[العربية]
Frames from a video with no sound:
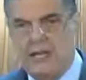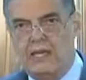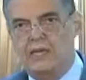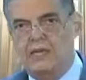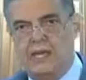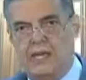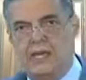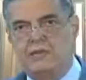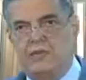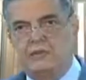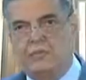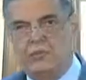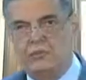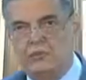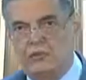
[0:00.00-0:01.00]
إن هذا
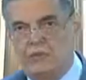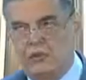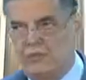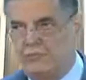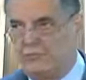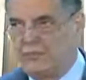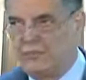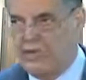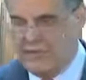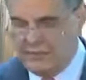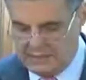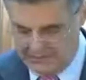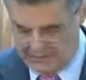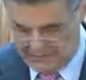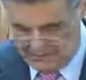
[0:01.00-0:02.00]
الموضوع
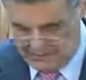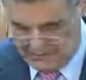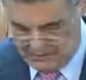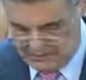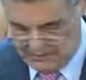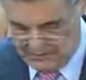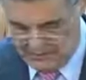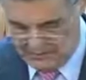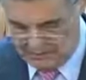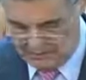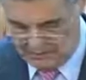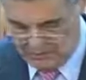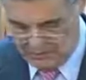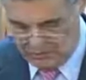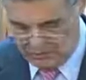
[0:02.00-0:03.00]
يستدعي
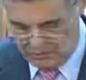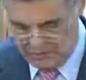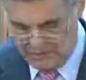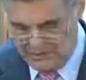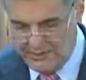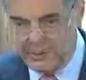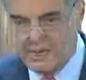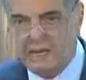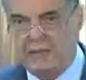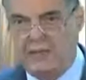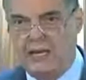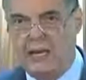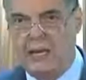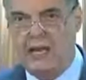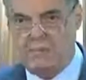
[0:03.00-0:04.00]
تدخل النيابة
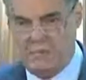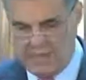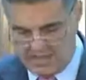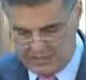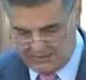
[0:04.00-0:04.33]
العامة